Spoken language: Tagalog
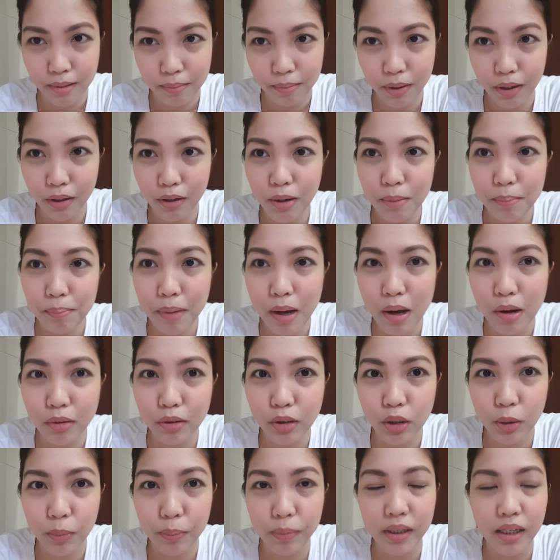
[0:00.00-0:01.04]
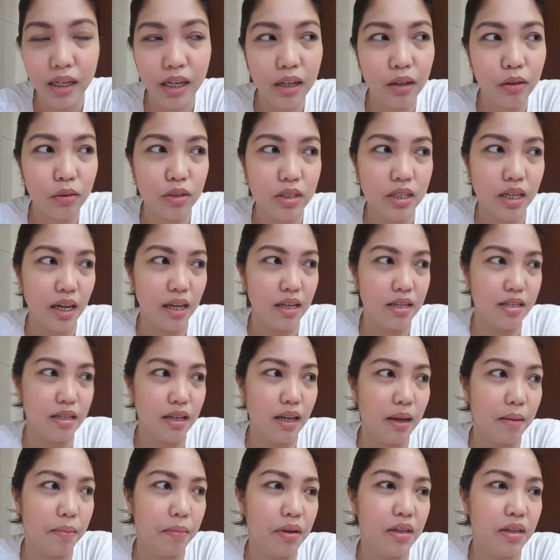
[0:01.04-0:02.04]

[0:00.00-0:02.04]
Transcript: Pero yung powder, binili ko sa SM.